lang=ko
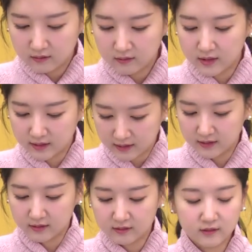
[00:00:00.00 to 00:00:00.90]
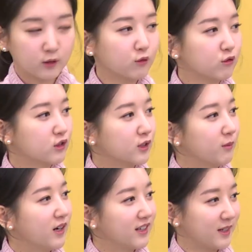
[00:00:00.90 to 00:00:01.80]
일단은 전국을
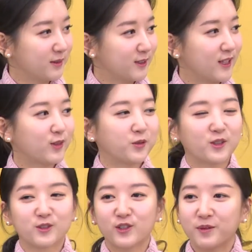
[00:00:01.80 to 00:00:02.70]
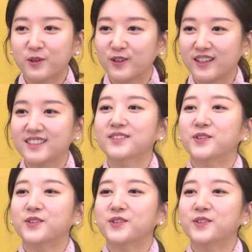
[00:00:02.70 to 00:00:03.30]
전망하기 앞서서 대통령 수행평가는